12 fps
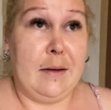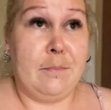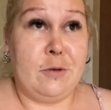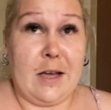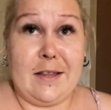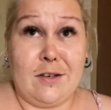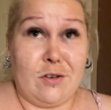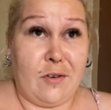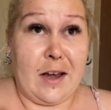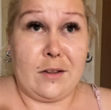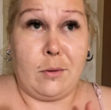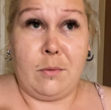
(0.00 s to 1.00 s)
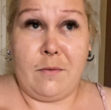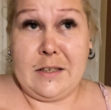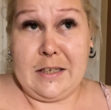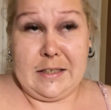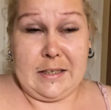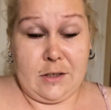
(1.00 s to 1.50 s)
przed
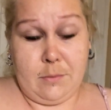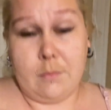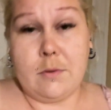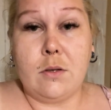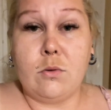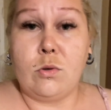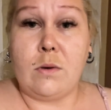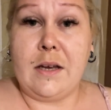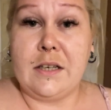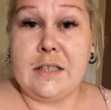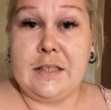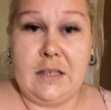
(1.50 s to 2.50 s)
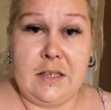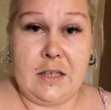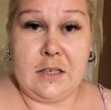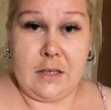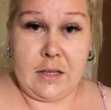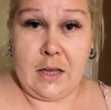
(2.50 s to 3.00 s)
4.20, żebym zdążyła jeszcze zjeść te
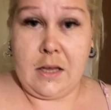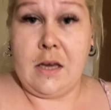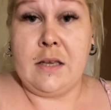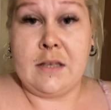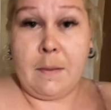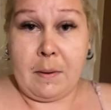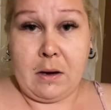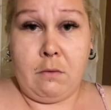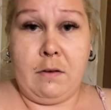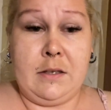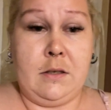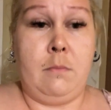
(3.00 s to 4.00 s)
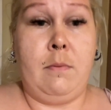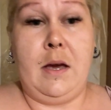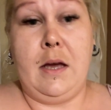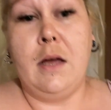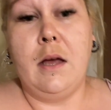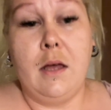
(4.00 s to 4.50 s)
śniadanie i zapakować
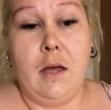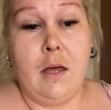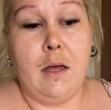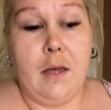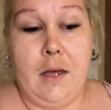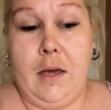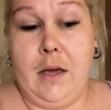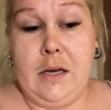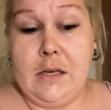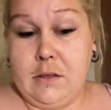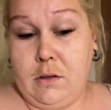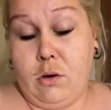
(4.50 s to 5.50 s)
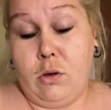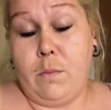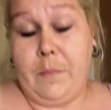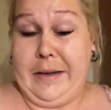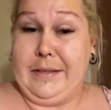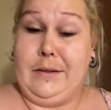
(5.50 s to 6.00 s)
sobie jedzonko do
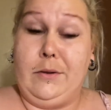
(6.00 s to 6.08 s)
pracy.